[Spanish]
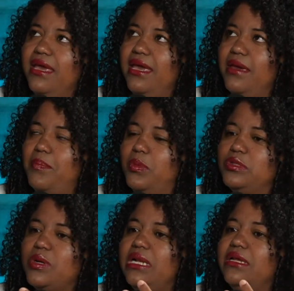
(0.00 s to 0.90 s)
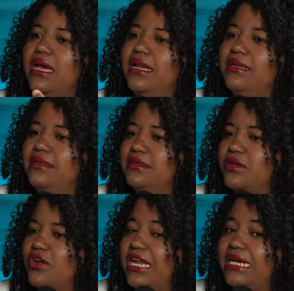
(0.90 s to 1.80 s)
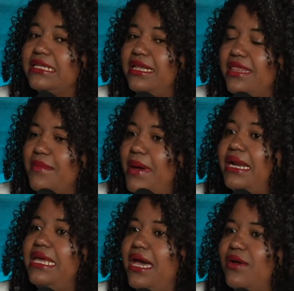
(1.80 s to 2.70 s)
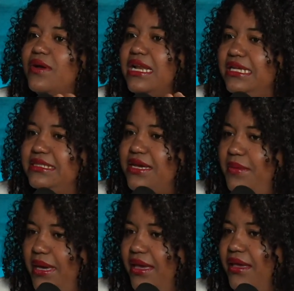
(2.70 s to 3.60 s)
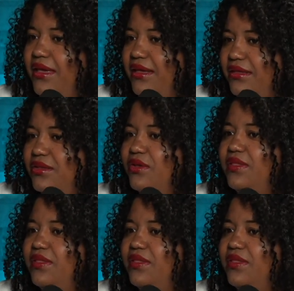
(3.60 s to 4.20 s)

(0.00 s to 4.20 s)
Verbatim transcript: eh, puso el, conecte de María con Elizabeth, ¿no?